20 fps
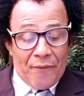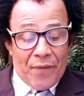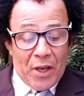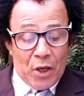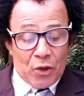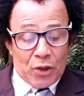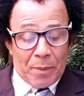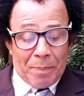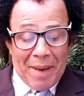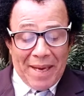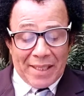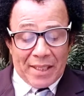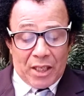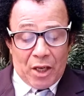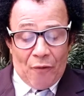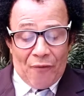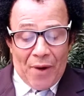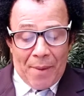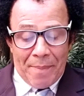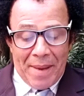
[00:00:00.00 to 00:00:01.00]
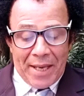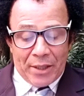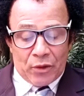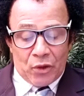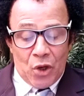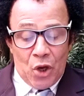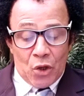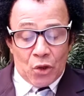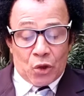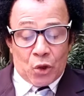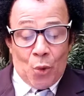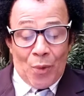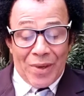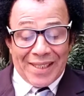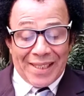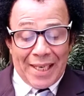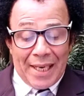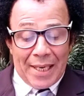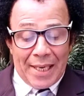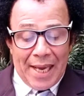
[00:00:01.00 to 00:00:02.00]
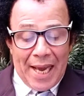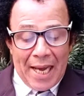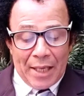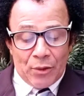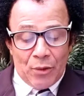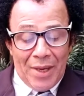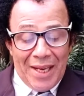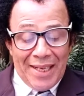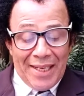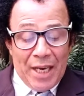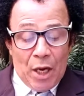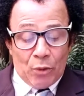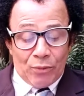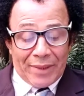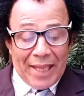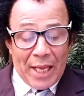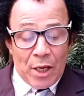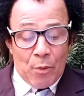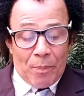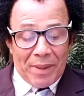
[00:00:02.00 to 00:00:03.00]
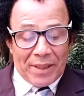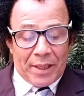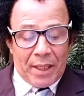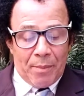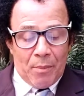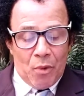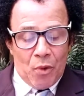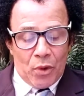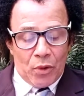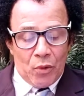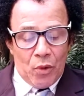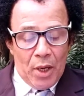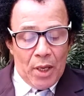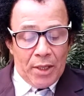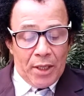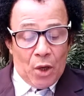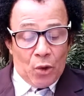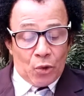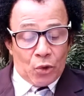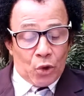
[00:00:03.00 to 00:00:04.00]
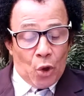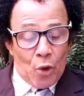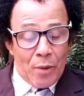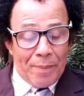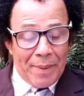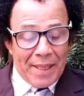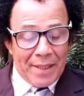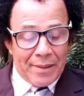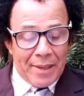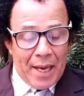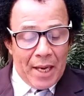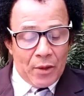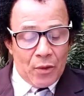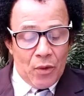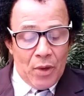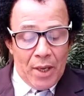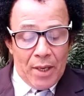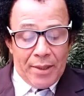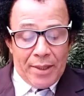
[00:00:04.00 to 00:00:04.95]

filhos de pais analfabetos, sou assalariado, não tenho patrimônio, não sou empresário,